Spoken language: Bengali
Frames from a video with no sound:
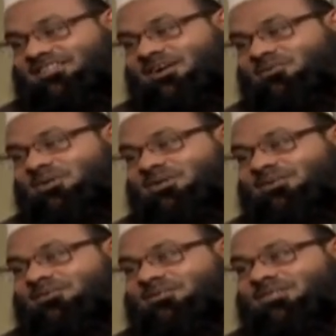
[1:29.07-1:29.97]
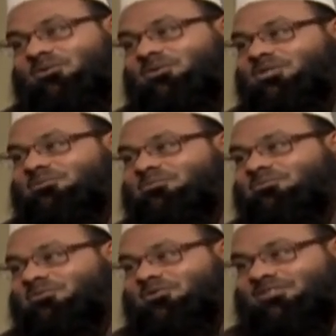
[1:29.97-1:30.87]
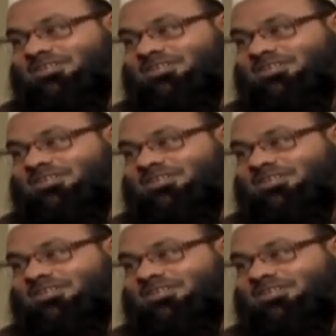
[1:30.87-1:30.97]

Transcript: তাহলে ওই তাহিদের পরিচয়